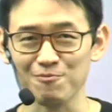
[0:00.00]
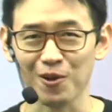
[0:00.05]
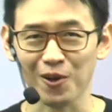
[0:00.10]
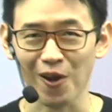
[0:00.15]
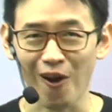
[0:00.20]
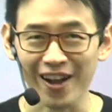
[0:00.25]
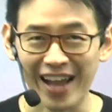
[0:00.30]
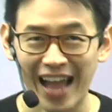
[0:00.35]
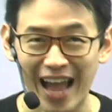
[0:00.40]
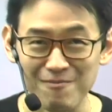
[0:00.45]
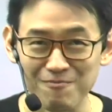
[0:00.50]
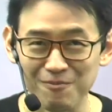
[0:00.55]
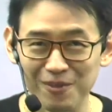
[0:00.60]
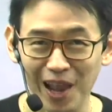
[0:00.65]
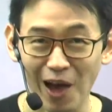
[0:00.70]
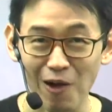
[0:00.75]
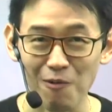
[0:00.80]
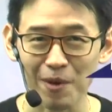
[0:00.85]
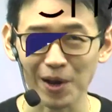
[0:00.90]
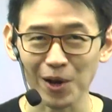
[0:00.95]
น้องๆครับ เรา
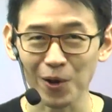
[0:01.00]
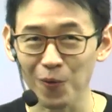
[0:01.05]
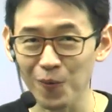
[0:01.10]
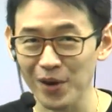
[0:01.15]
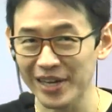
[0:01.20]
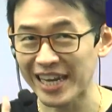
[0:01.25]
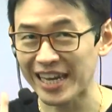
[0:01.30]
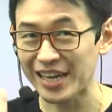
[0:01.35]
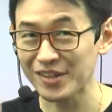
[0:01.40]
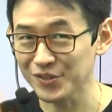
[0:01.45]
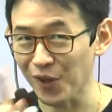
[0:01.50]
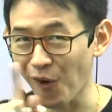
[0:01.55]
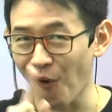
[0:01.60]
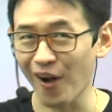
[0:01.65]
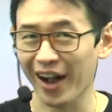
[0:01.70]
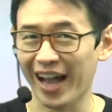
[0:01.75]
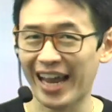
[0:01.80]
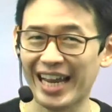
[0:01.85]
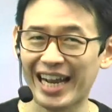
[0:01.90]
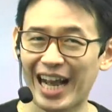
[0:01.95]
มาดูวิธีที่ 2
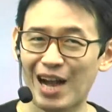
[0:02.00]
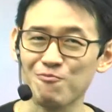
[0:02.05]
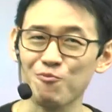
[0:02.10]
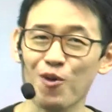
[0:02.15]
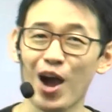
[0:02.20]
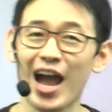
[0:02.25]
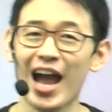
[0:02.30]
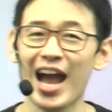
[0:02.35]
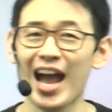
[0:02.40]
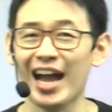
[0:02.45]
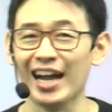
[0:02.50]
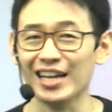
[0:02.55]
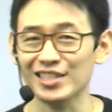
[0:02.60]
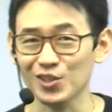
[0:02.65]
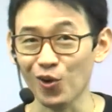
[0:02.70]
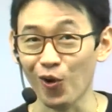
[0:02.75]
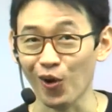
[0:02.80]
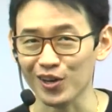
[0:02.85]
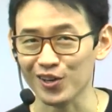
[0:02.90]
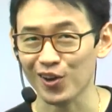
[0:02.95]
กันนะครับ ว่าโจ
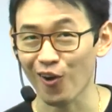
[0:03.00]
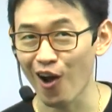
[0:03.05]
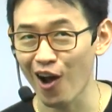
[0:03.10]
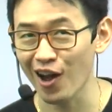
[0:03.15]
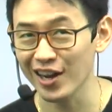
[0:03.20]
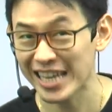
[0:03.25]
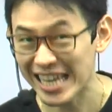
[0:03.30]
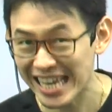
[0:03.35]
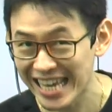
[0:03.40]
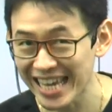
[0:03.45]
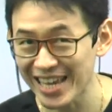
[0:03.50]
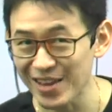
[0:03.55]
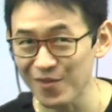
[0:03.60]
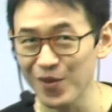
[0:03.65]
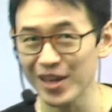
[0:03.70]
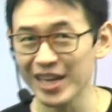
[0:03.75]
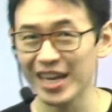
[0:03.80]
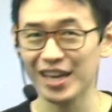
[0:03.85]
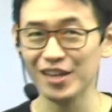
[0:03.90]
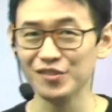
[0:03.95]
ทย์ข้อนี้วิ
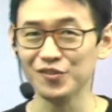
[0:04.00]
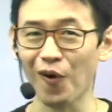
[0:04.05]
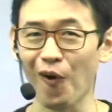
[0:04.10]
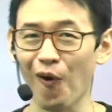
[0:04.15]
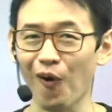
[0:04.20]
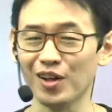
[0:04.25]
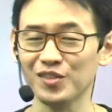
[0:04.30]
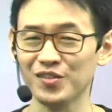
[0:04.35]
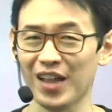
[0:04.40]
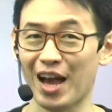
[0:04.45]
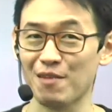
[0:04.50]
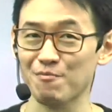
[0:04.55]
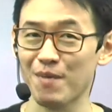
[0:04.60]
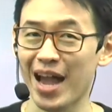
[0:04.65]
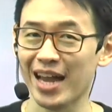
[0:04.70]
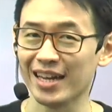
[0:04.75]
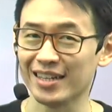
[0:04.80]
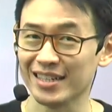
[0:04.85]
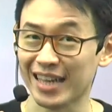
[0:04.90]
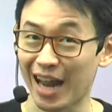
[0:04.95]
ธีที่ 2 สามารถ
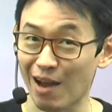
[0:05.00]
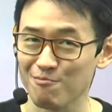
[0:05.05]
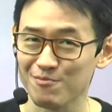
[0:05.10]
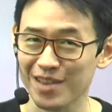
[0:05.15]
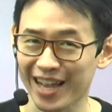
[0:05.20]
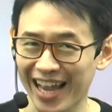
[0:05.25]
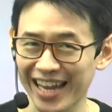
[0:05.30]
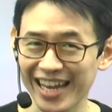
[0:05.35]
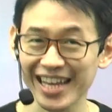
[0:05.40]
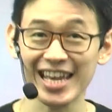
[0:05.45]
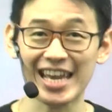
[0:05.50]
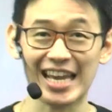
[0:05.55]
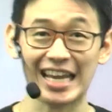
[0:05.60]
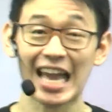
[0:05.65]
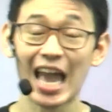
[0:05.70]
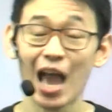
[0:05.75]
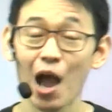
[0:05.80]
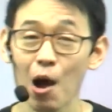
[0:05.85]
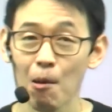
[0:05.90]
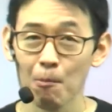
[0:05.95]
ทํำยังไงได้อีก
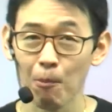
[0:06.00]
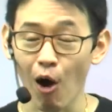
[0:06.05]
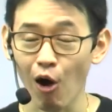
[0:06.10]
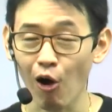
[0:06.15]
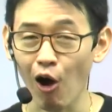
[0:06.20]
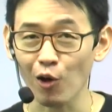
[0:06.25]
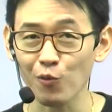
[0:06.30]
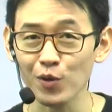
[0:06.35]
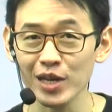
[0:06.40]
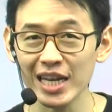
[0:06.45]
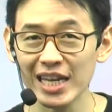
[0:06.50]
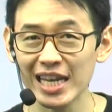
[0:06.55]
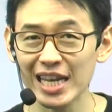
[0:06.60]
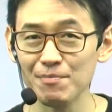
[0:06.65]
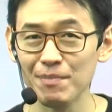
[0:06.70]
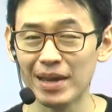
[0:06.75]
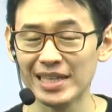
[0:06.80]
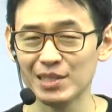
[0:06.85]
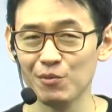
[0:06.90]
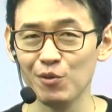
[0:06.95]
บอกก่อนวิธีนี้
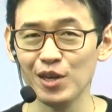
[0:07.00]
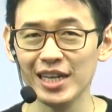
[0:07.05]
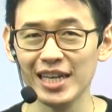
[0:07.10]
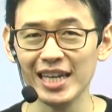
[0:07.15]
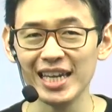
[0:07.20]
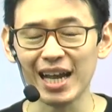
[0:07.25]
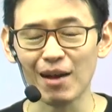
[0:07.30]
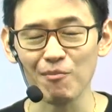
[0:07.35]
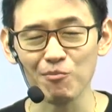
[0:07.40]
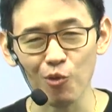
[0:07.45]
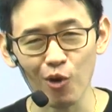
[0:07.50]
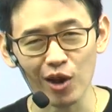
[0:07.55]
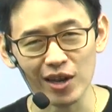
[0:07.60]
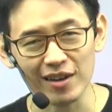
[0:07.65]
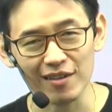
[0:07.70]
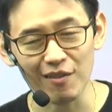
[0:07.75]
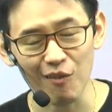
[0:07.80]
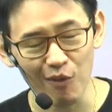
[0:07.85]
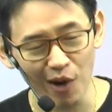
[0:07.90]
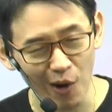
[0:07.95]
มันจะวิธีที่คำนวณ
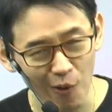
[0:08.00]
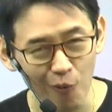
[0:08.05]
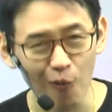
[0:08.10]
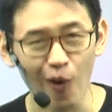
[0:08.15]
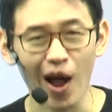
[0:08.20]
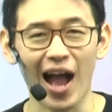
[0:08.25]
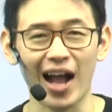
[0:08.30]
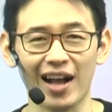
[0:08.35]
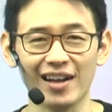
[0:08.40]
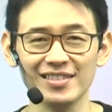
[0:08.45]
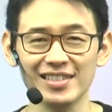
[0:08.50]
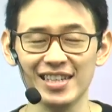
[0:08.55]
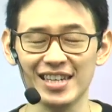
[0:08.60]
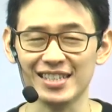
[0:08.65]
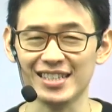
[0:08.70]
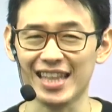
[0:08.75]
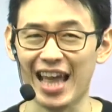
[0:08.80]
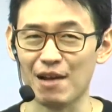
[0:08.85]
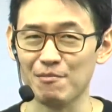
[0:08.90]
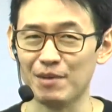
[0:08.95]
เร็วกว่าก็จริง
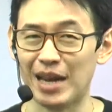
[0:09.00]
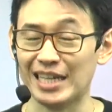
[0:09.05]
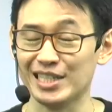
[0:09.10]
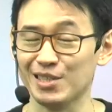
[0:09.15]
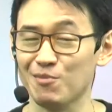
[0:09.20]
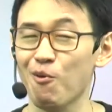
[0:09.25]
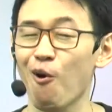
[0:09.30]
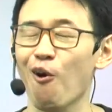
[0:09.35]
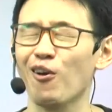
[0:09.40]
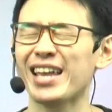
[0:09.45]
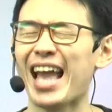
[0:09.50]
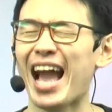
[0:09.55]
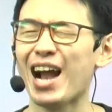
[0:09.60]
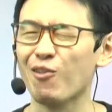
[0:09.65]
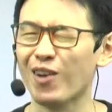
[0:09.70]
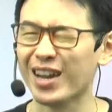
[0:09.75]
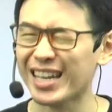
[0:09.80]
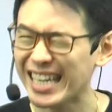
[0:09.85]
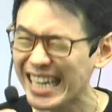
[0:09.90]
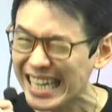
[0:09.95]
แต่มันอาจจะมองยากก
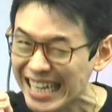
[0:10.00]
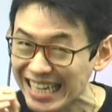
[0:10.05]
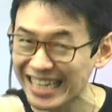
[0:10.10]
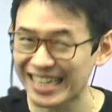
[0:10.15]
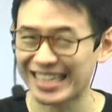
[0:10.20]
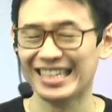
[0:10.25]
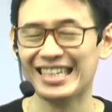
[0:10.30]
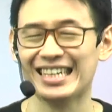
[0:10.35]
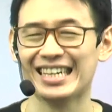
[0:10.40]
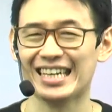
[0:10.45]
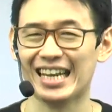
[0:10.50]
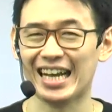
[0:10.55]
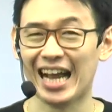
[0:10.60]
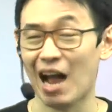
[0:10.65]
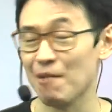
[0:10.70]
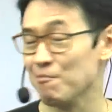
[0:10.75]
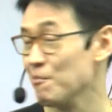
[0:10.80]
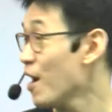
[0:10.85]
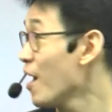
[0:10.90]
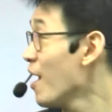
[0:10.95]
ว่านิดนึงนะครับ
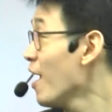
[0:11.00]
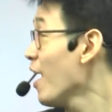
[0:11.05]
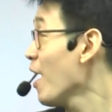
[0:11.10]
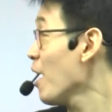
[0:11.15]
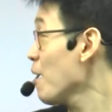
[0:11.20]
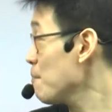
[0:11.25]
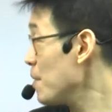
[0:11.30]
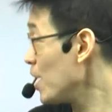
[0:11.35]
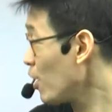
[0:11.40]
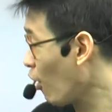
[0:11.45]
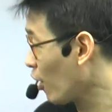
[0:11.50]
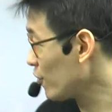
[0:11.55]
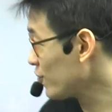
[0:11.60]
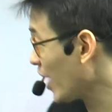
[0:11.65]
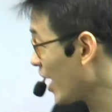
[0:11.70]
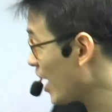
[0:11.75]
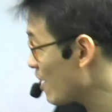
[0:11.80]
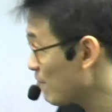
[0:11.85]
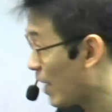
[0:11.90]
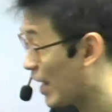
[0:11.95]
พี่ขอเติ
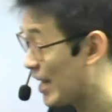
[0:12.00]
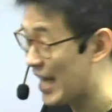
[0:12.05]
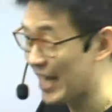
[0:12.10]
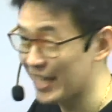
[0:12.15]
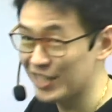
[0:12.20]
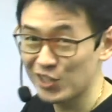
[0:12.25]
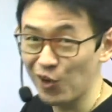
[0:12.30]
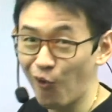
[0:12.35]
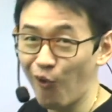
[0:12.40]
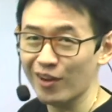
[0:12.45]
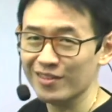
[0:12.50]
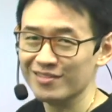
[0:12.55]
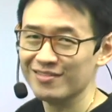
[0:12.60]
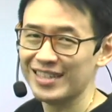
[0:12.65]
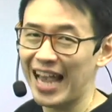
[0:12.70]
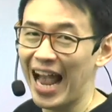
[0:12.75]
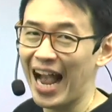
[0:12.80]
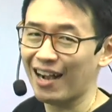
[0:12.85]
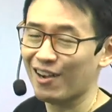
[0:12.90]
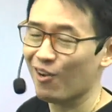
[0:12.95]
มรายละเอียด โจทย์
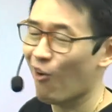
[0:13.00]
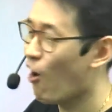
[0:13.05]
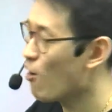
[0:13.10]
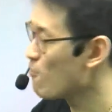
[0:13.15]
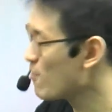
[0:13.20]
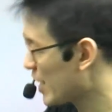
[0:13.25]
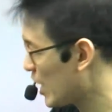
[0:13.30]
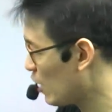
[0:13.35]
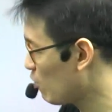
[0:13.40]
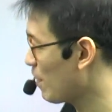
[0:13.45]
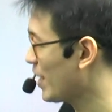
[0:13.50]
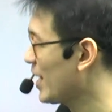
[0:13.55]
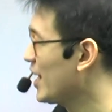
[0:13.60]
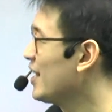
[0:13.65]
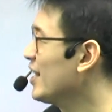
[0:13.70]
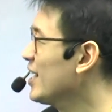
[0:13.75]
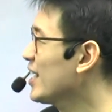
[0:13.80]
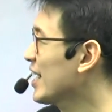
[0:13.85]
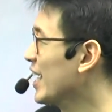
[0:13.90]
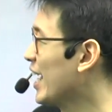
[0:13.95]
จากข้อเมื่อกี้ลงมานิด
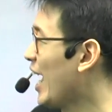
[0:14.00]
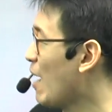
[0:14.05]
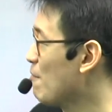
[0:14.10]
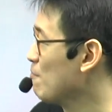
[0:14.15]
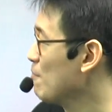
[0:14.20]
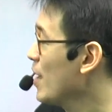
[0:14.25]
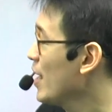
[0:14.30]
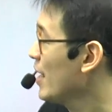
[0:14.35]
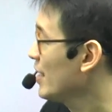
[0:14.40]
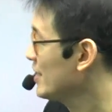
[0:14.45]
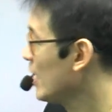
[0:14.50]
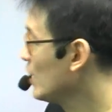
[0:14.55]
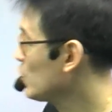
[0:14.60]
นึงนะครับจาก